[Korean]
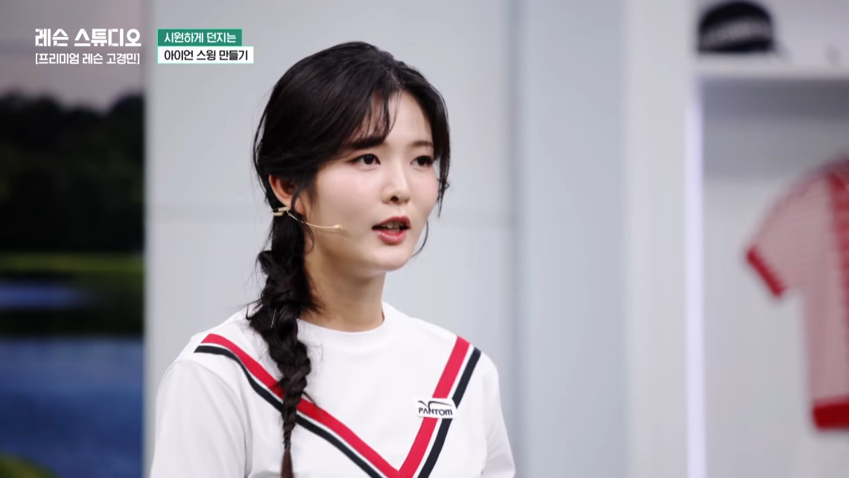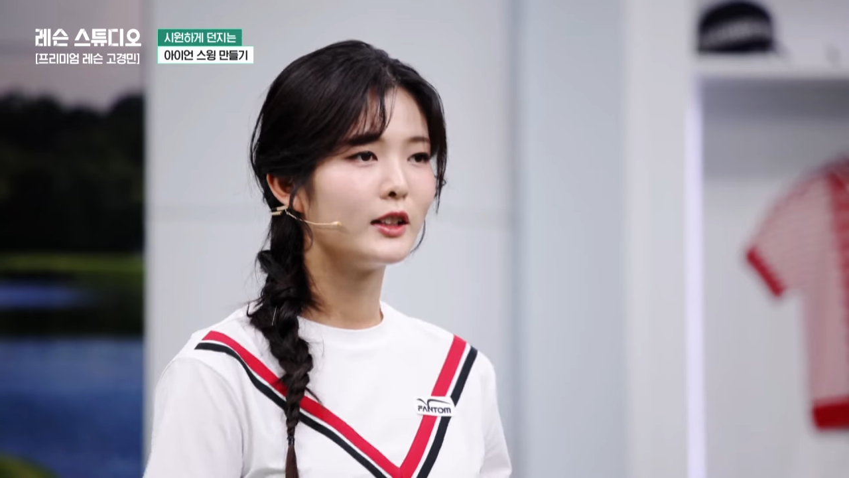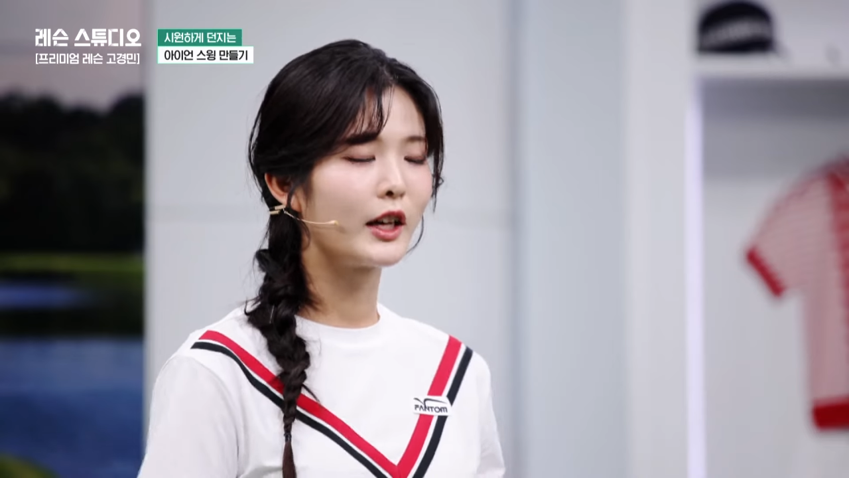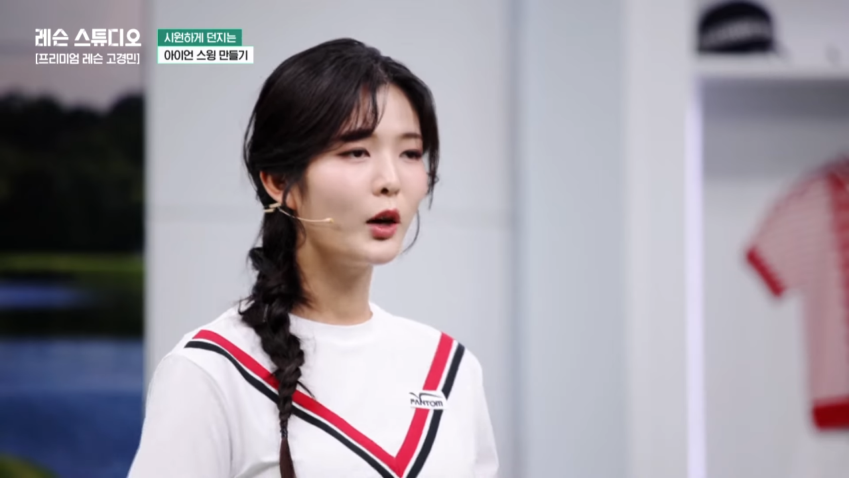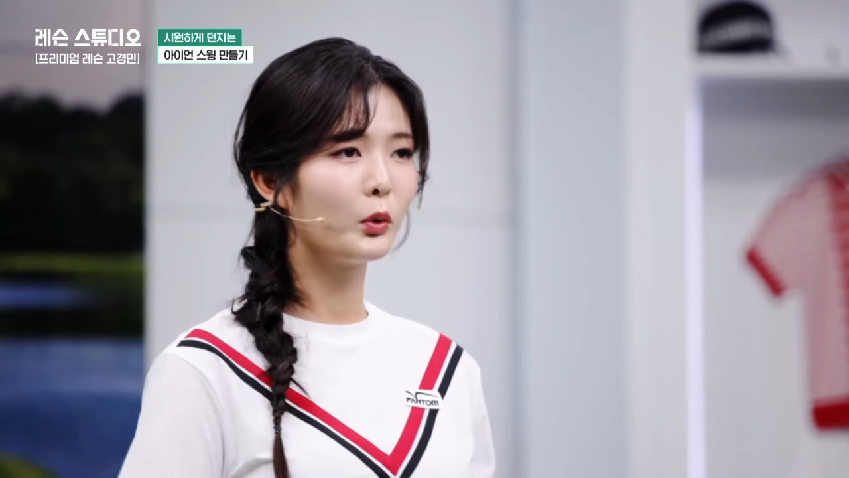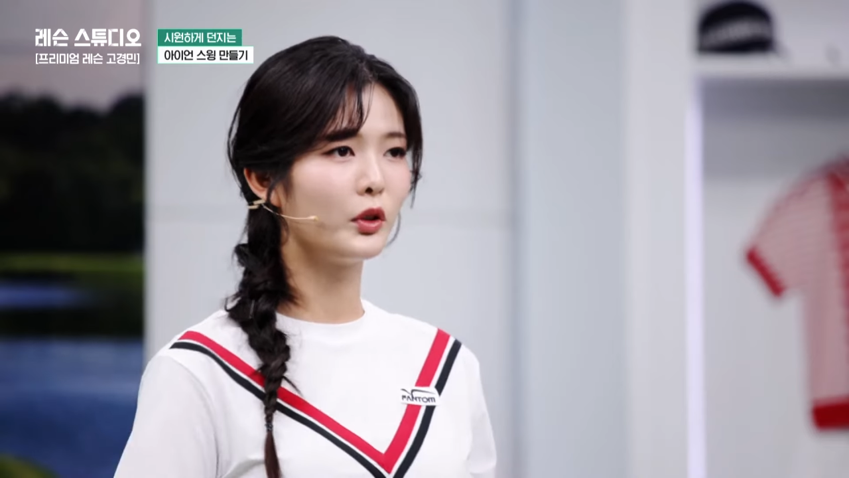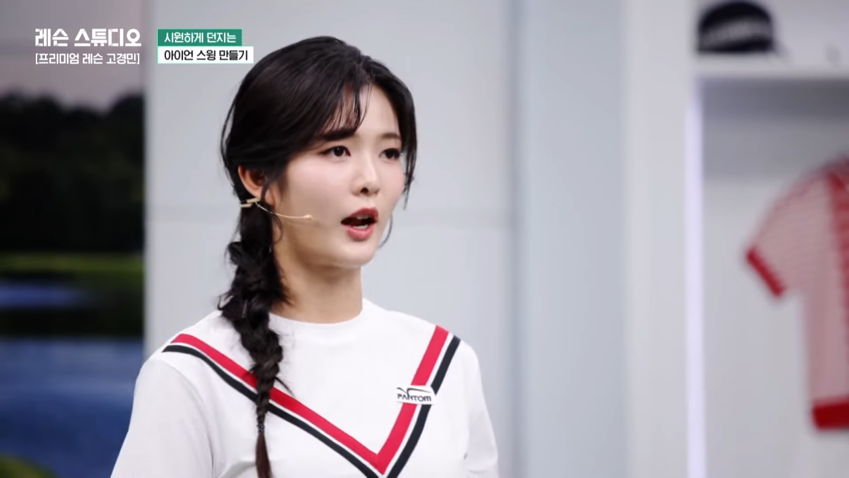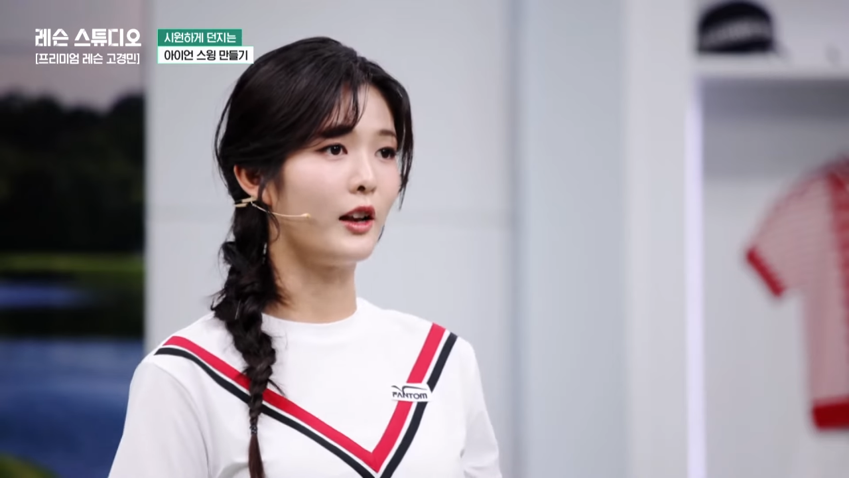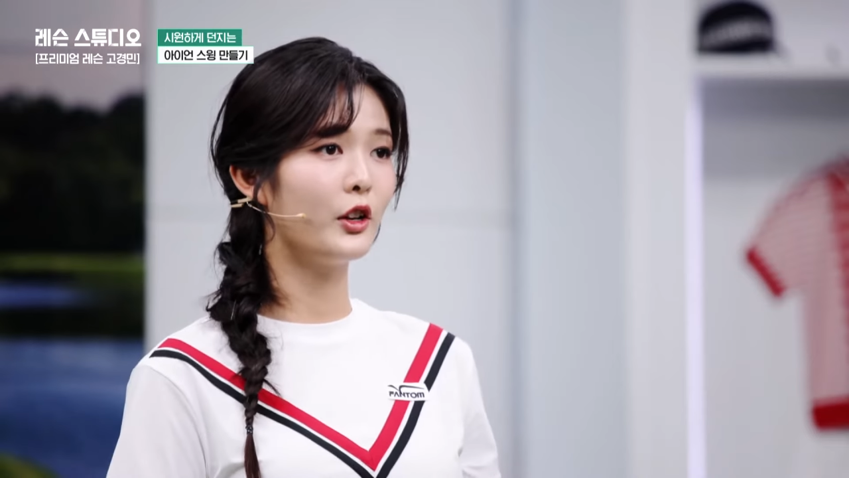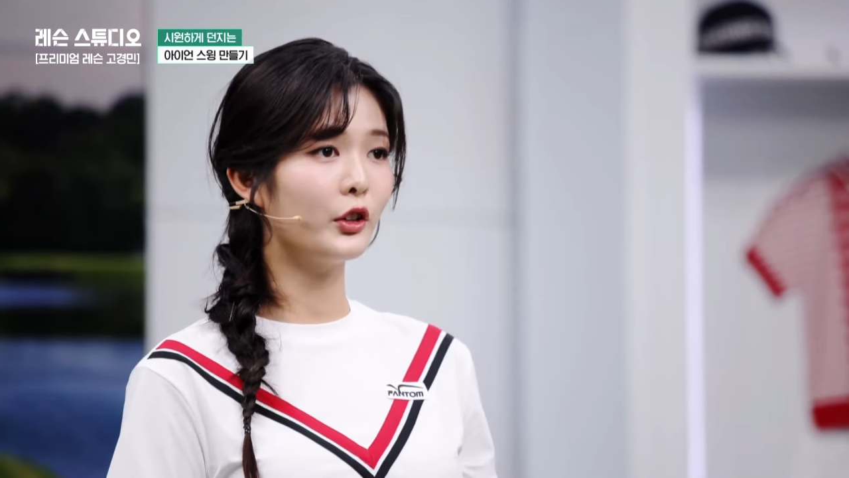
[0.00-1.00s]
제가 오늘
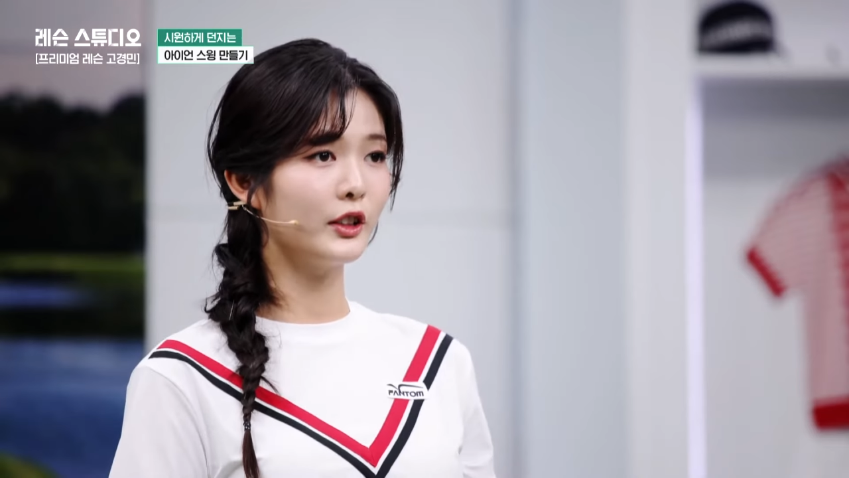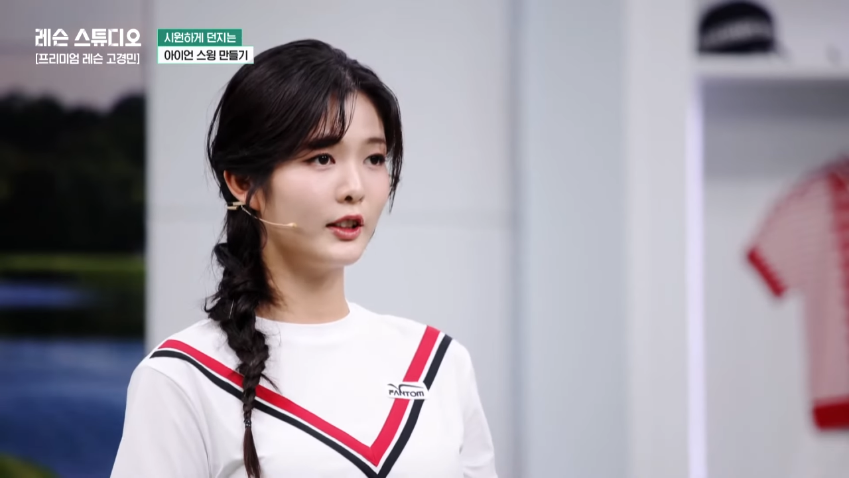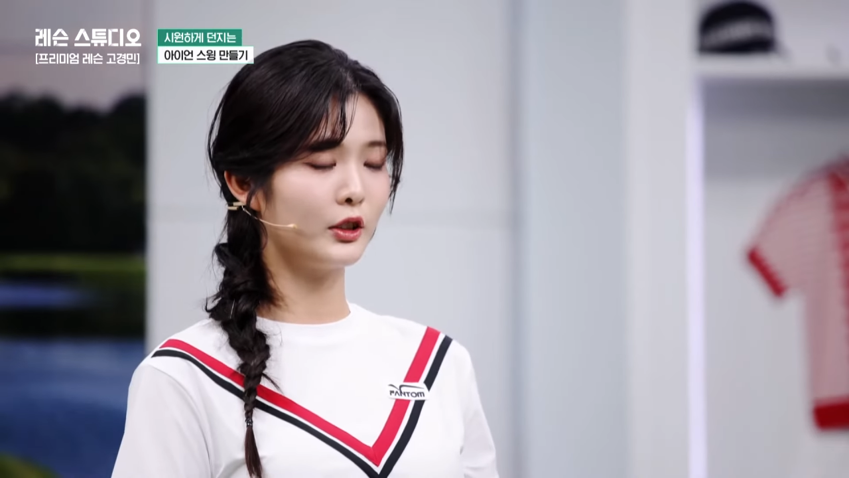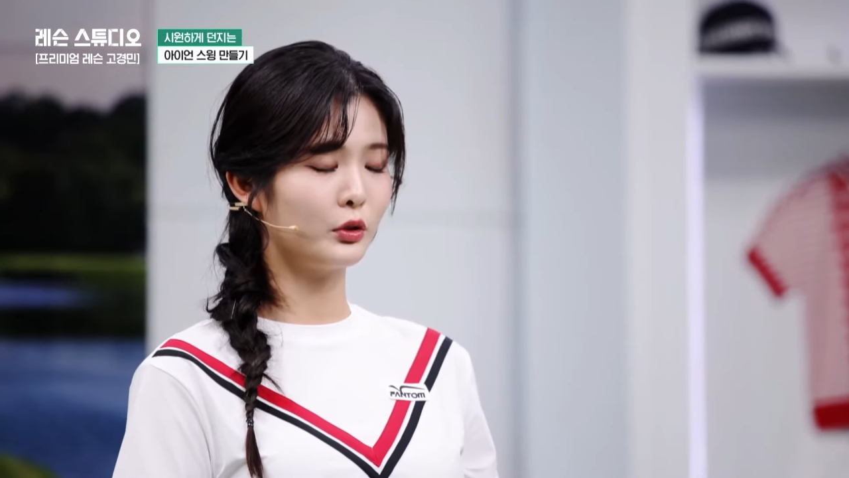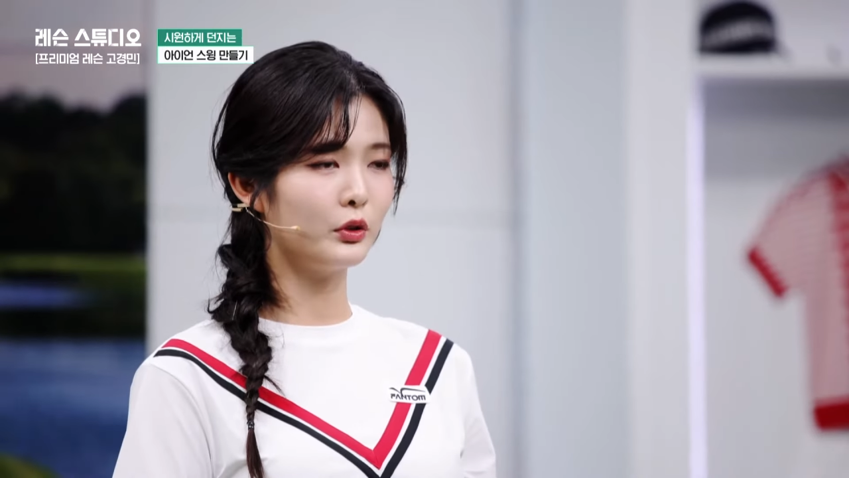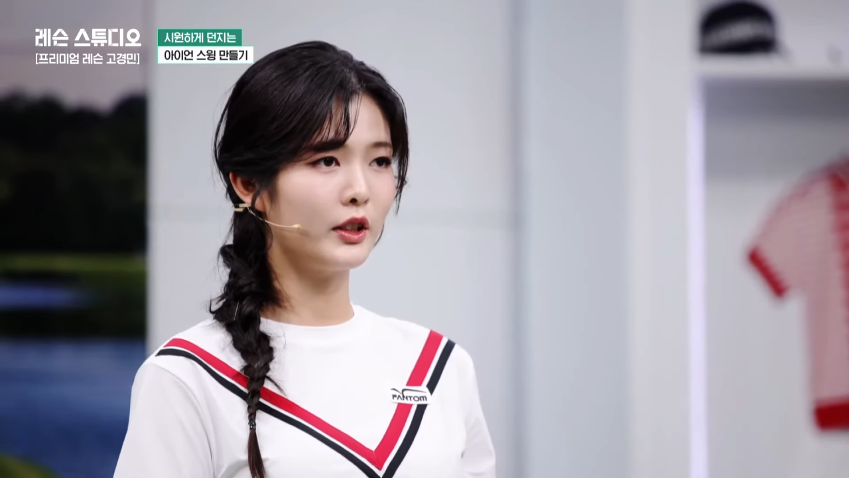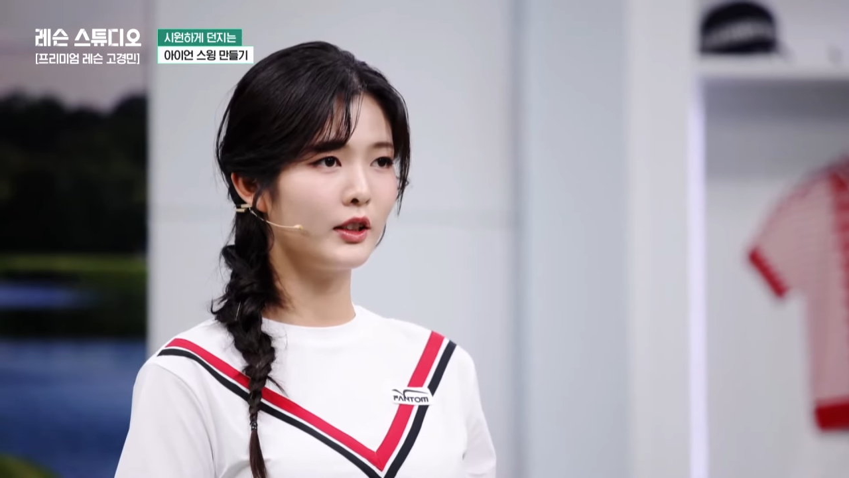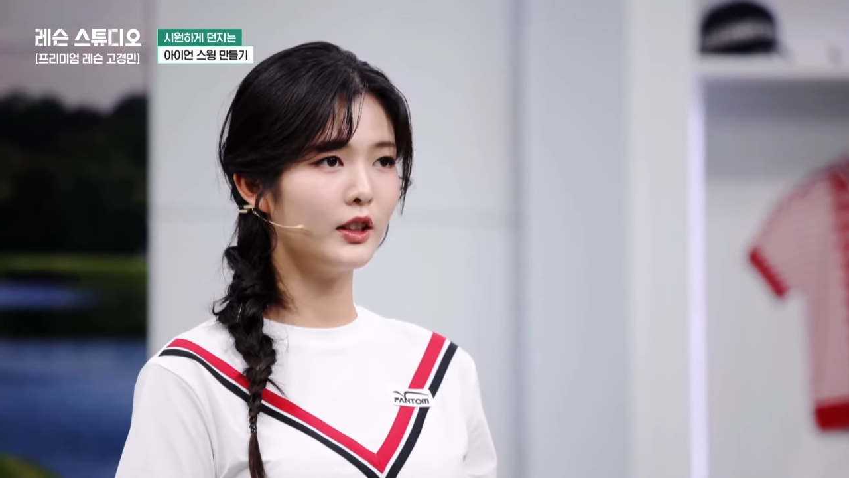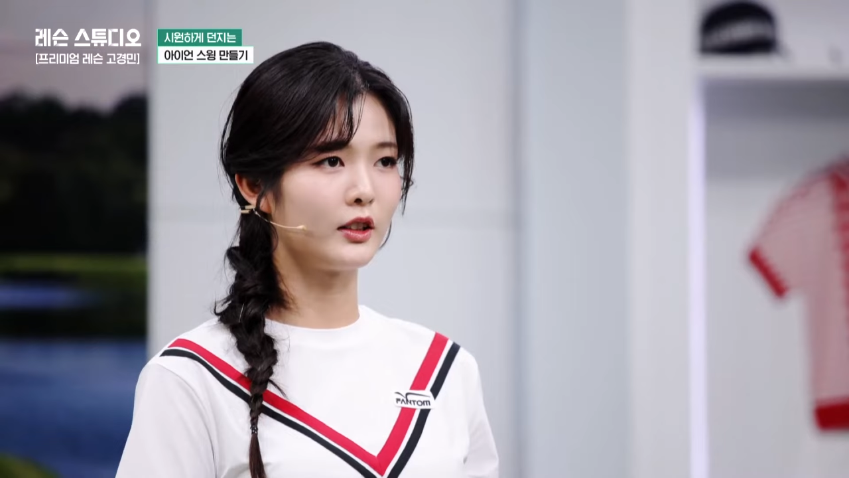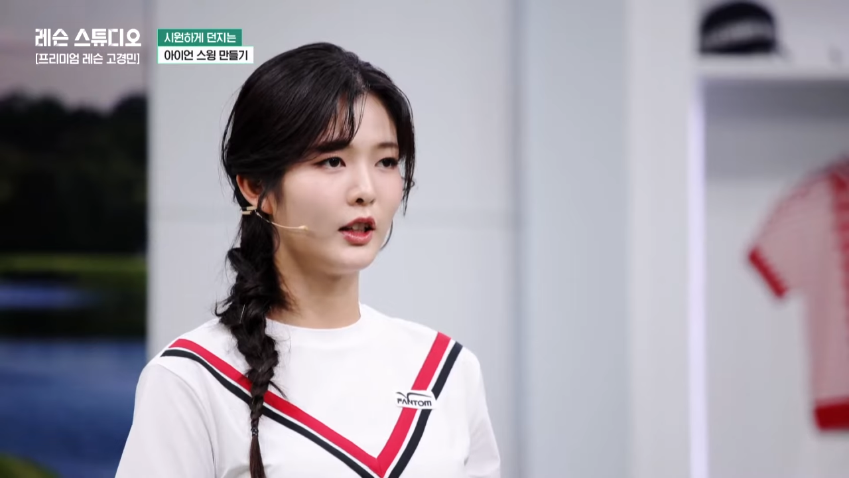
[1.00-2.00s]
알려드릴
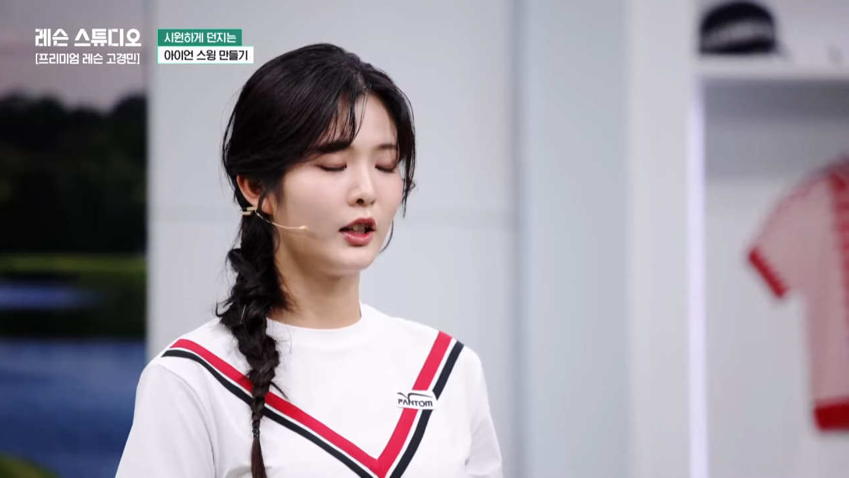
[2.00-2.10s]
스윙은